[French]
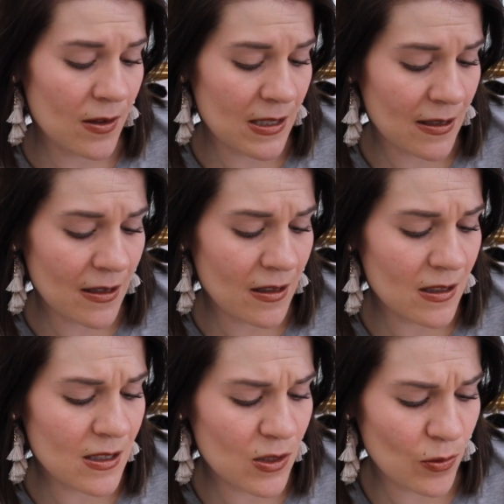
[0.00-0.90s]
C'était une
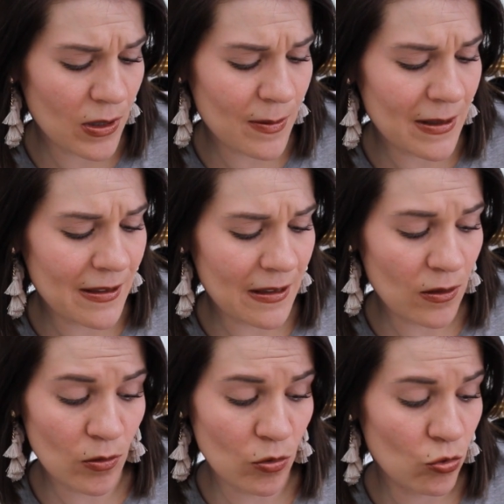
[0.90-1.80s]
édition
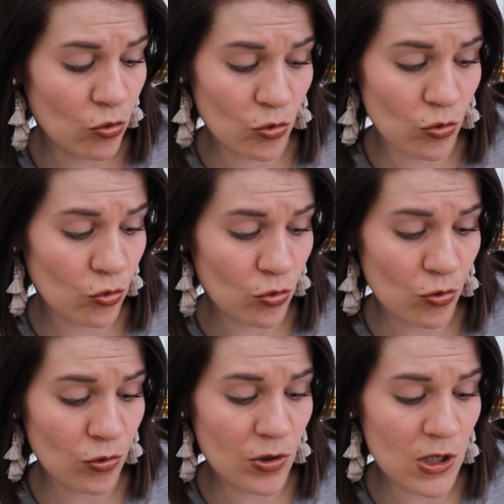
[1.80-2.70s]
limitée, de,
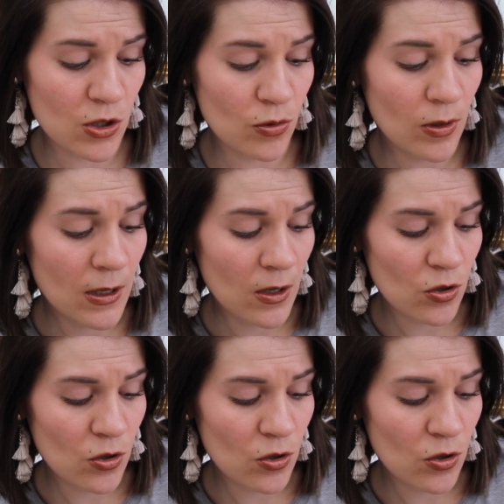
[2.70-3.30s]
toujours de chez eux,